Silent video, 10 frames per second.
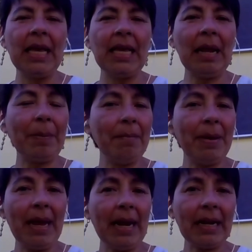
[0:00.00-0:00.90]
Y el
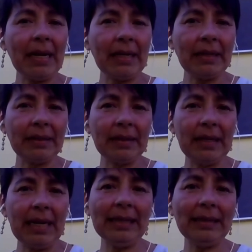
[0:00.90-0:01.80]
primer
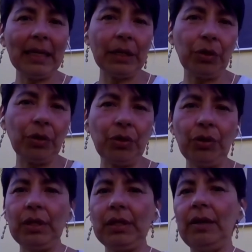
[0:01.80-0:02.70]
gran territorio
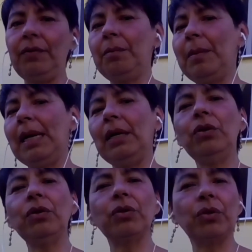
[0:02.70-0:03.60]
donde
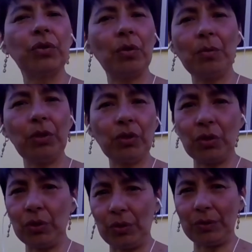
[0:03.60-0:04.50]
transformarnos somos
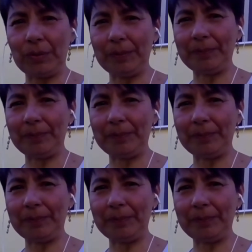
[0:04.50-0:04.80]
nosotros.